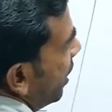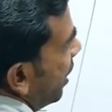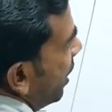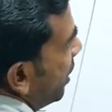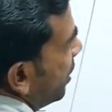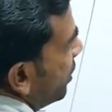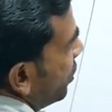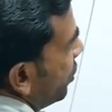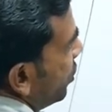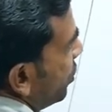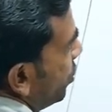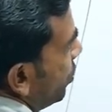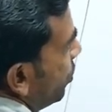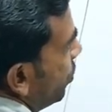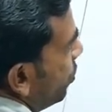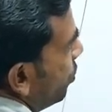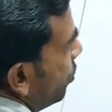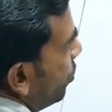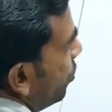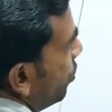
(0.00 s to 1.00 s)
एच
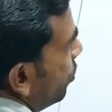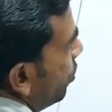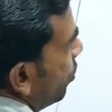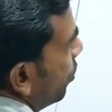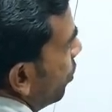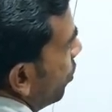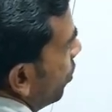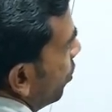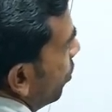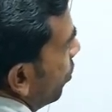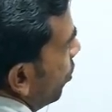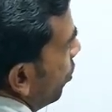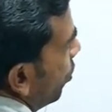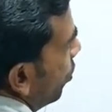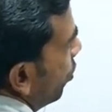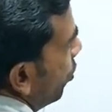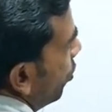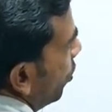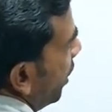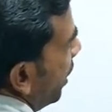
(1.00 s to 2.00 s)
टू ओ
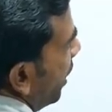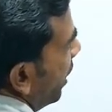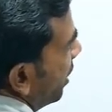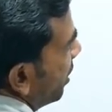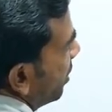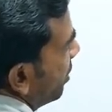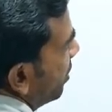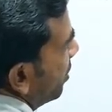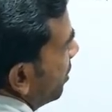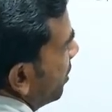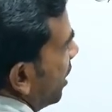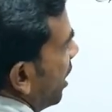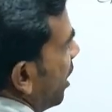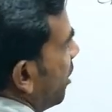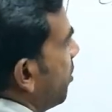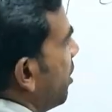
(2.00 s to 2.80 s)
एच अब